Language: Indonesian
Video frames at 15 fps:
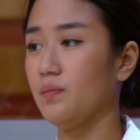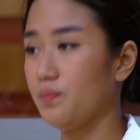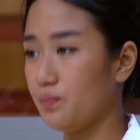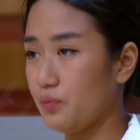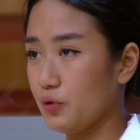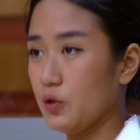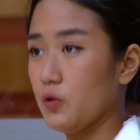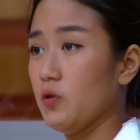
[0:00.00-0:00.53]

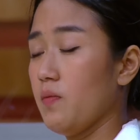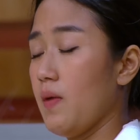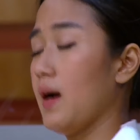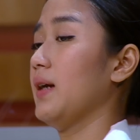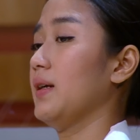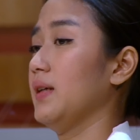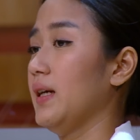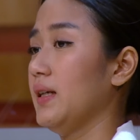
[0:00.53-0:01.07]
puyuh
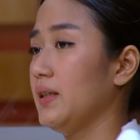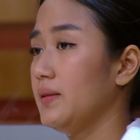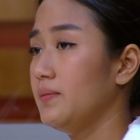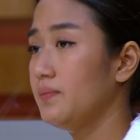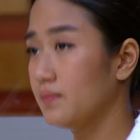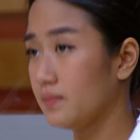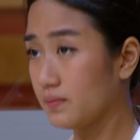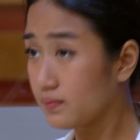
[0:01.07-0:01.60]
bakarnya ini
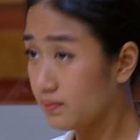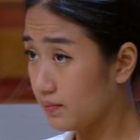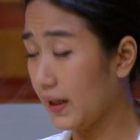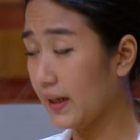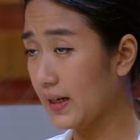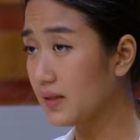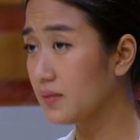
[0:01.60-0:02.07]
enak.